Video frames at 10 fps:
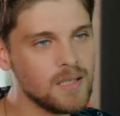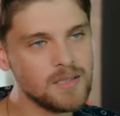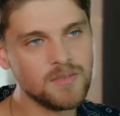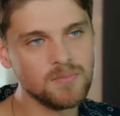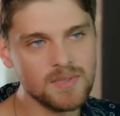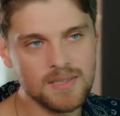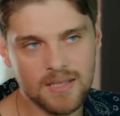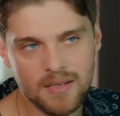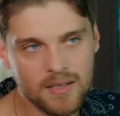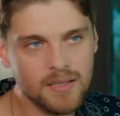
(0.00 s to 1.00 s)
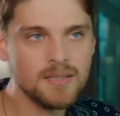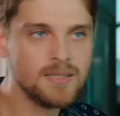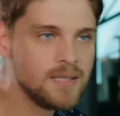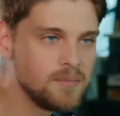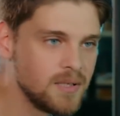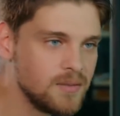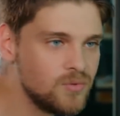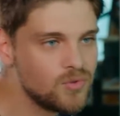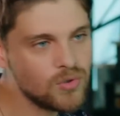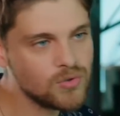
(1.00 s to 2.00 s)
Adacığım iste ya da isteme
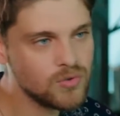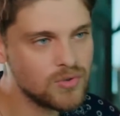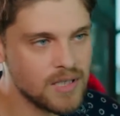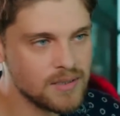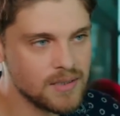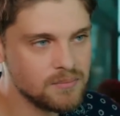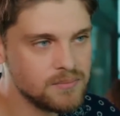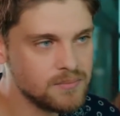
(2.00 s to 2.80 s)
üç dört gün sendeyim.